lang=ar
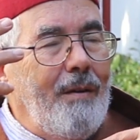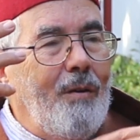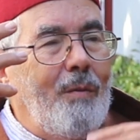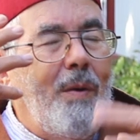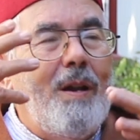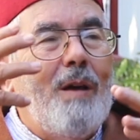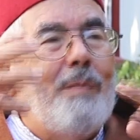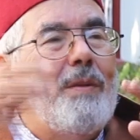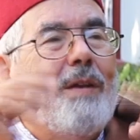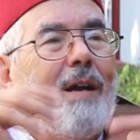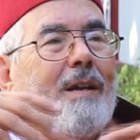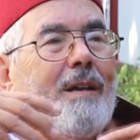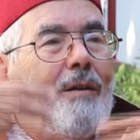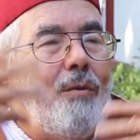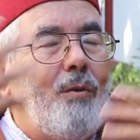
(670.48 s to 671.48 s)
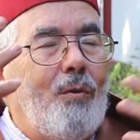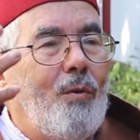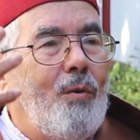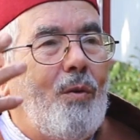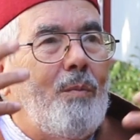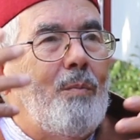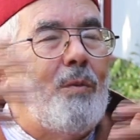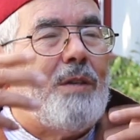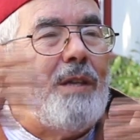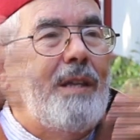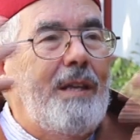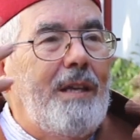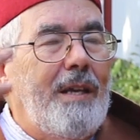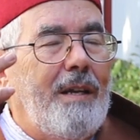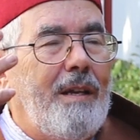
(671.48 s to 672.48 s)
هما لابد ان يكونوا
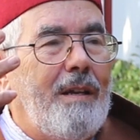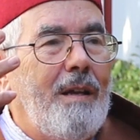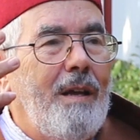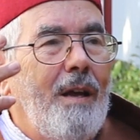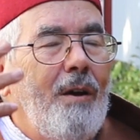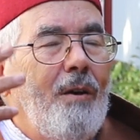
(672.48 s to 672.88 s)
متدينين